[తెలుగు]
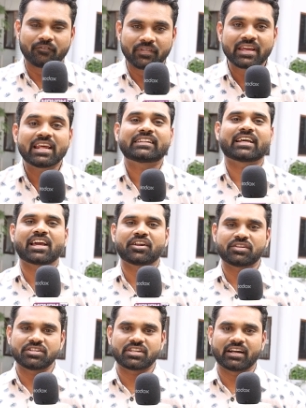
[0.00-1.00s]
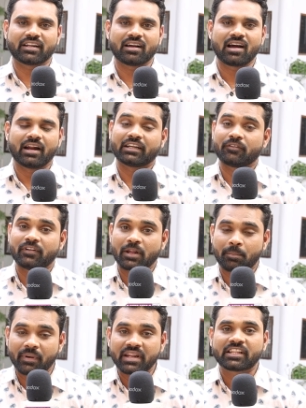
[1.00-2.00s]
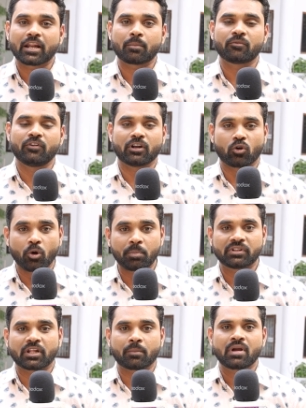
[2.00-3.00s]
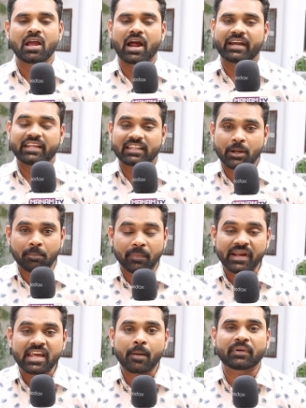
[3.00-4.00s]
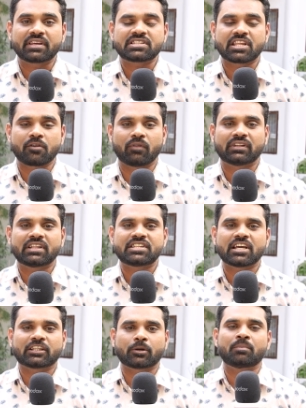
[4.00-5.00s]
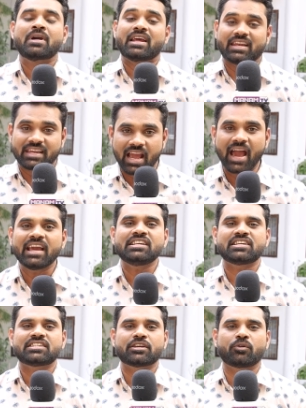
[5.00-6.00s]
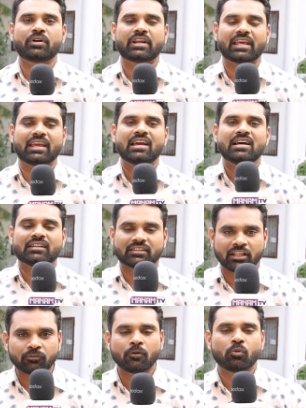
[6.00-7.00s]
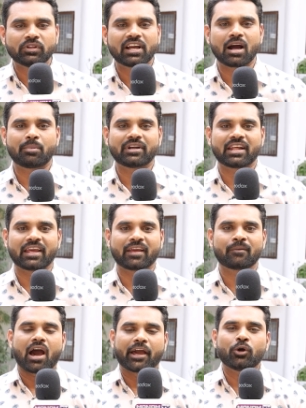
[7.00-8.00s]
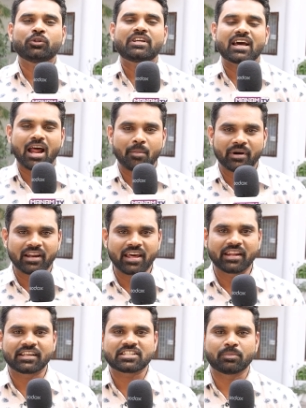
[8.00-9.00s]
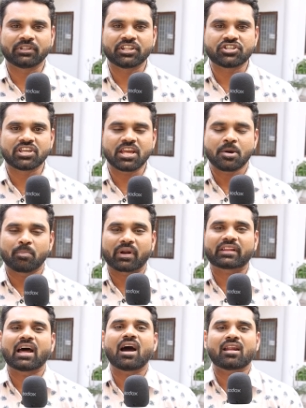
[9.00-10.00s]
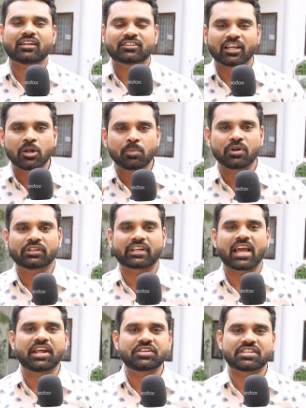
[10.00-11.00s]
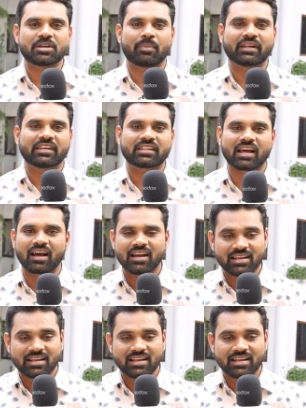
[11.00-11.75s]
వీరే తయారు చేశారంట అంటే వీళ్ళ పనితనం వీళ్ళ గొప్పతనం అంటే ఏదైనా పని అప్పగిస్తే వంద శాతం న్యాయం చేసేటువంటి తత్వం ఉంది కాబట్టి అయోధ్య రామాలయానికి సంబంధించి ప్రధాన తలుపులు తయారు చేసే బాధ్యత